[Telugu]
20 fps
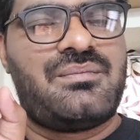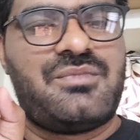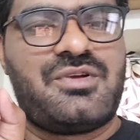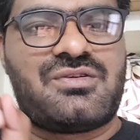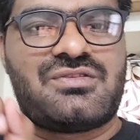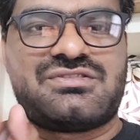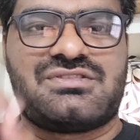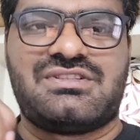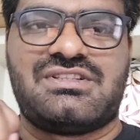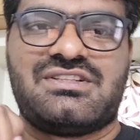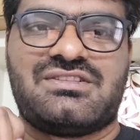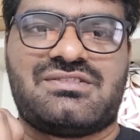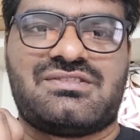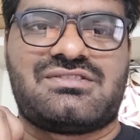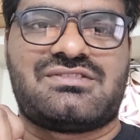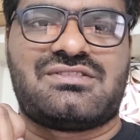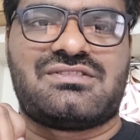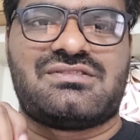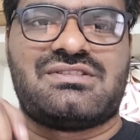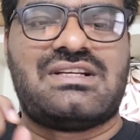మీకోసం
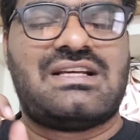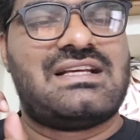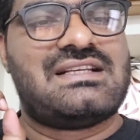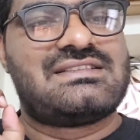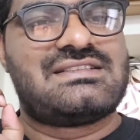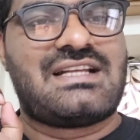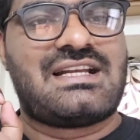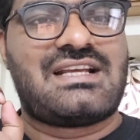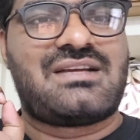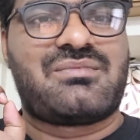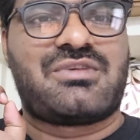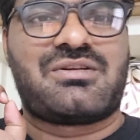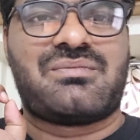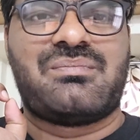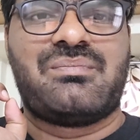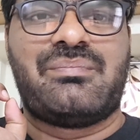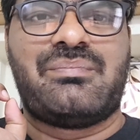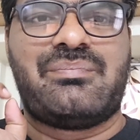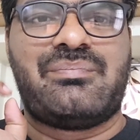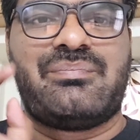తీసుకొస్తాను సరే
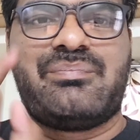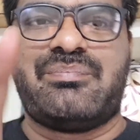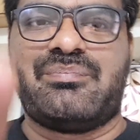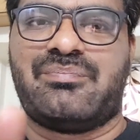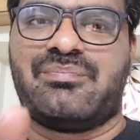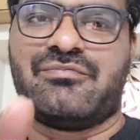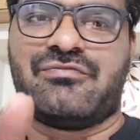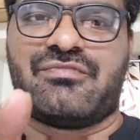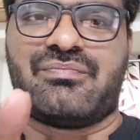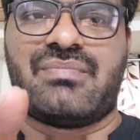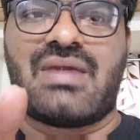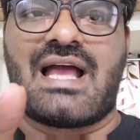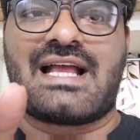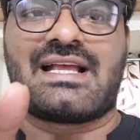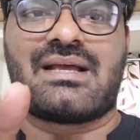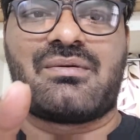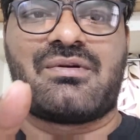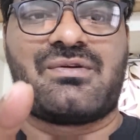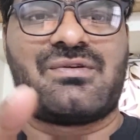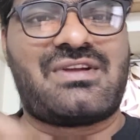మనం
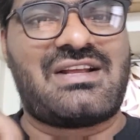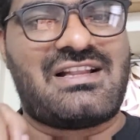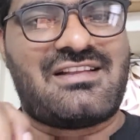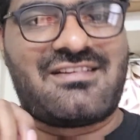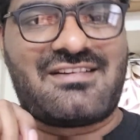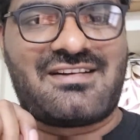బ్యాక్ కెమెరా వ్యూకి